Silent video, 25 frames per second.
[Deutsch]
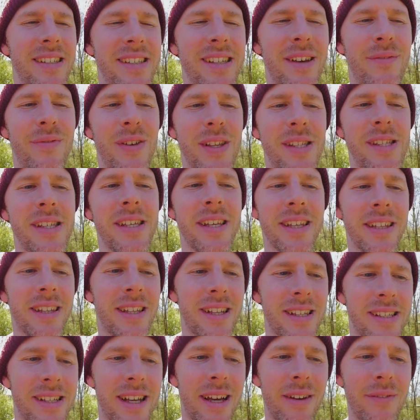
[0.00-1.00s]
sehr witzig
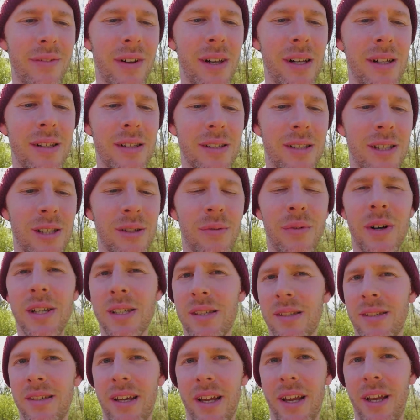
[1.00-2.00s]
interessant, weil
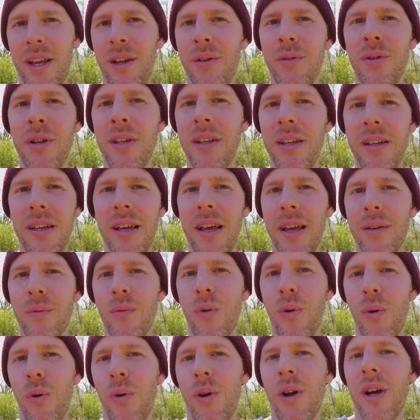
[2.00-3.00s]
sowas eigentlich noch nie
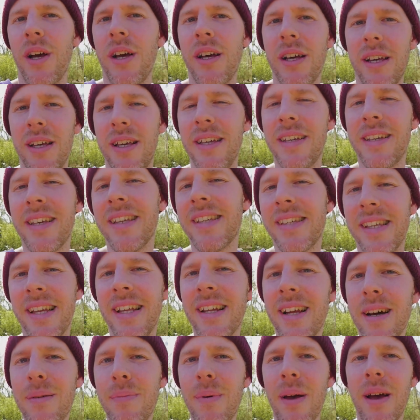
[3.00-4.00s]
irgendwo ich
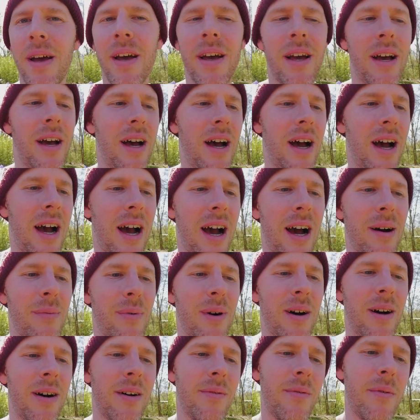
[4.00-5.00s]
gesehen habe.
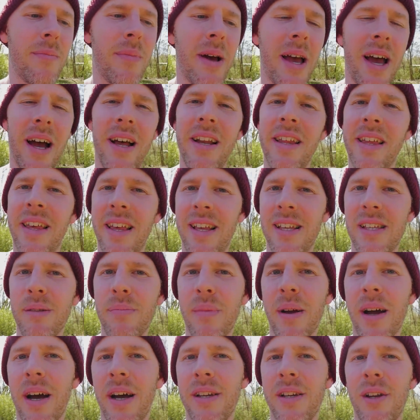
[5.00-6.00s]
Aber wenn man ehrlich ist,
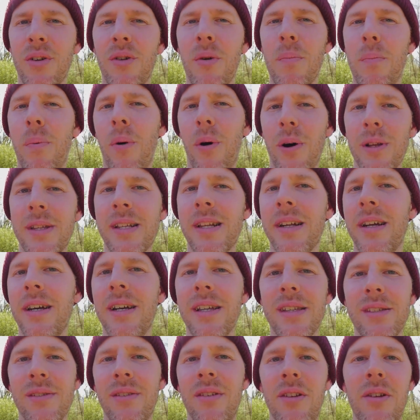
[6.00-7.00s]
man kann ja nur
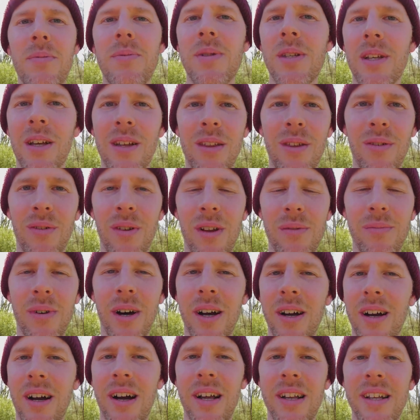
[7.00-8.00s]
Boardslides und Lipslides drunter
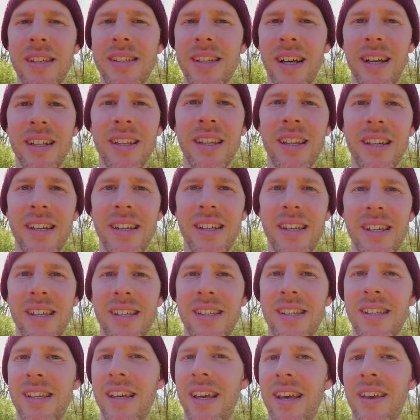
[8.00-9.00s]
machen. Alles andere
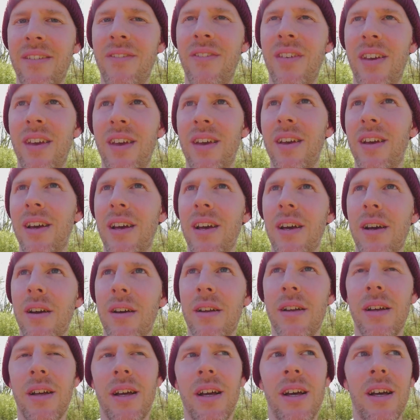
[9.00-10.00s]
ist irgendwie
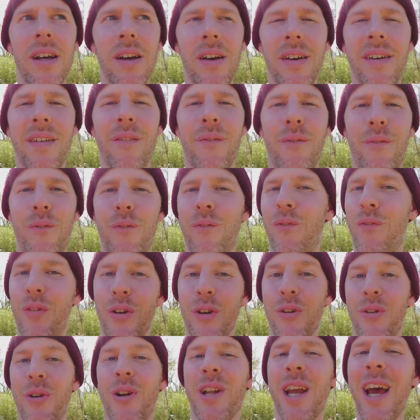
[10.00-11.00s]

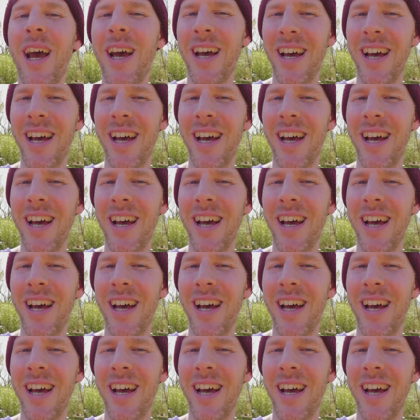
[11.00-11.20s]
verrückt.